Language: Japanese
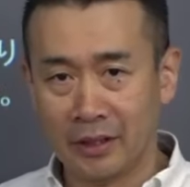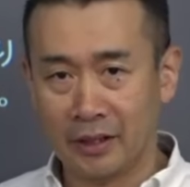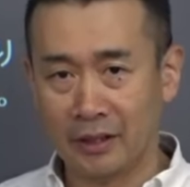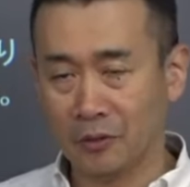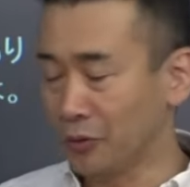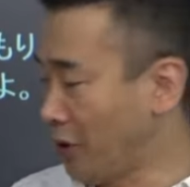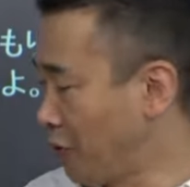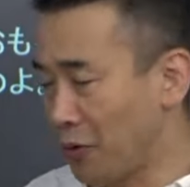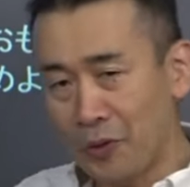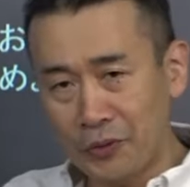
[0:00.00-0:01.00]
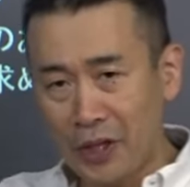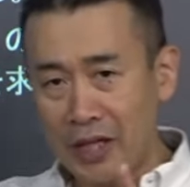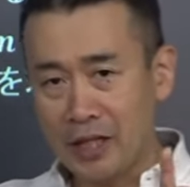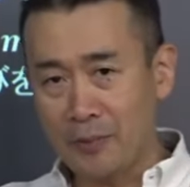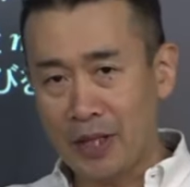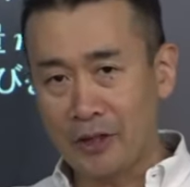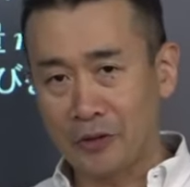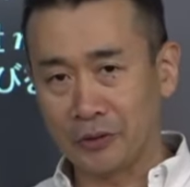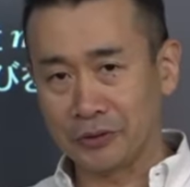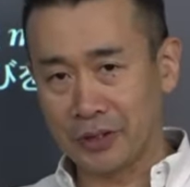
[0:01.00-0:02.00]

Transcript: えー、今度は両端にバネを